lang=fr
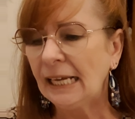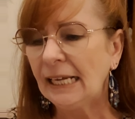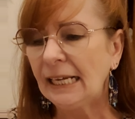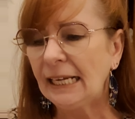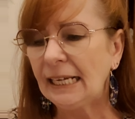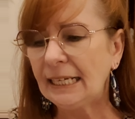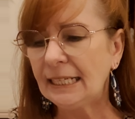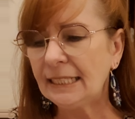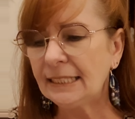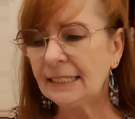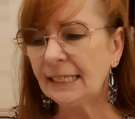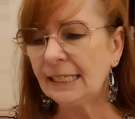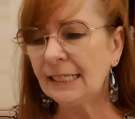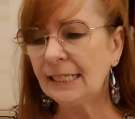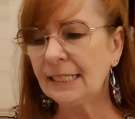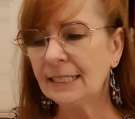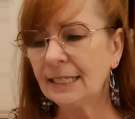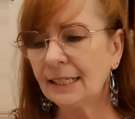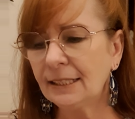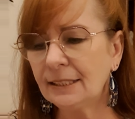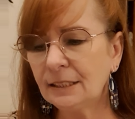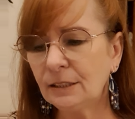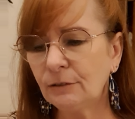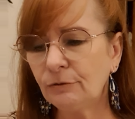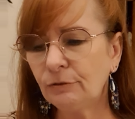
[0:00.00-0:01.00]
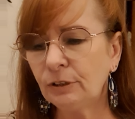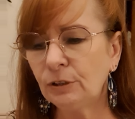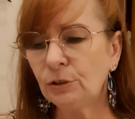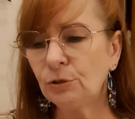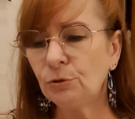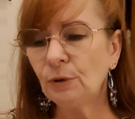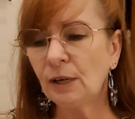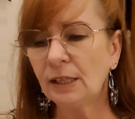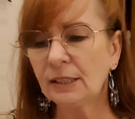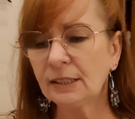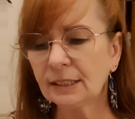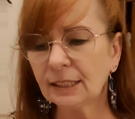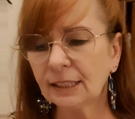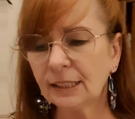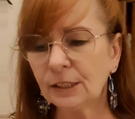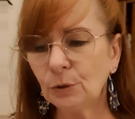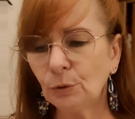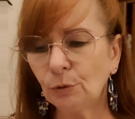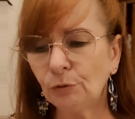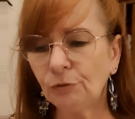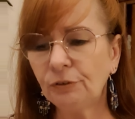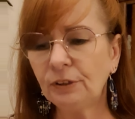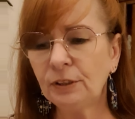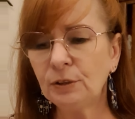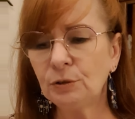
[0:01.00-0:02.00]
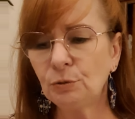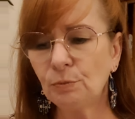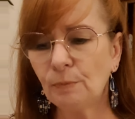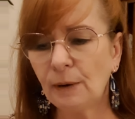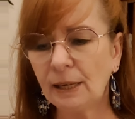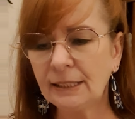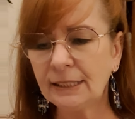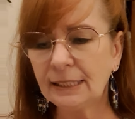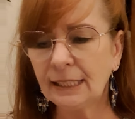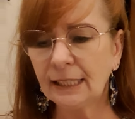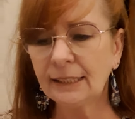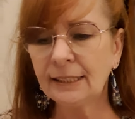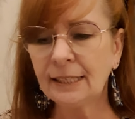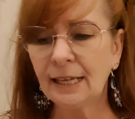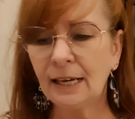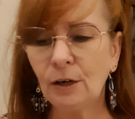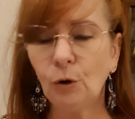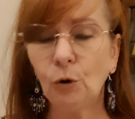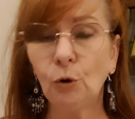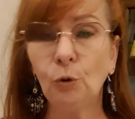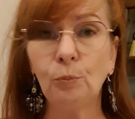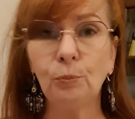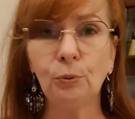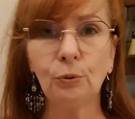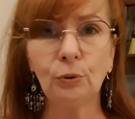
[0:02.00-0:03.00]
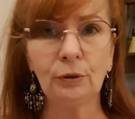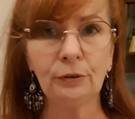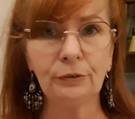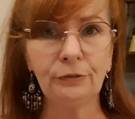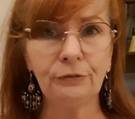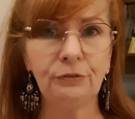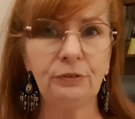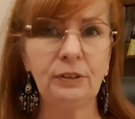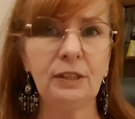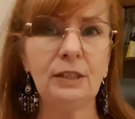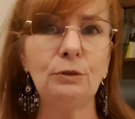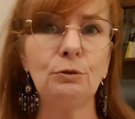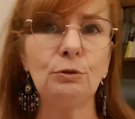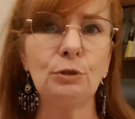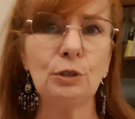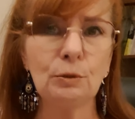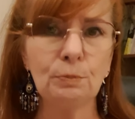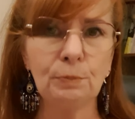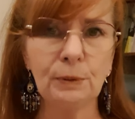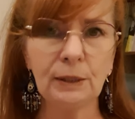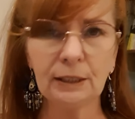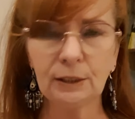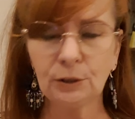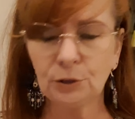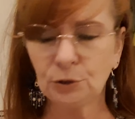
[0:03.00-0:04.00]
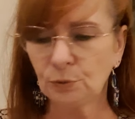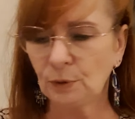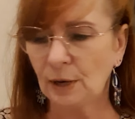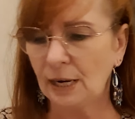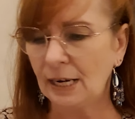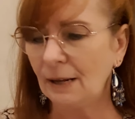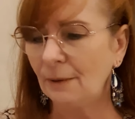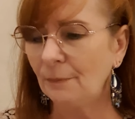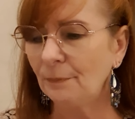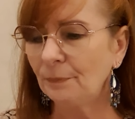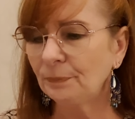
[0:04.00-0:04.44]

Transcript: aider les individus à triompher du matériel au profit du spirituel.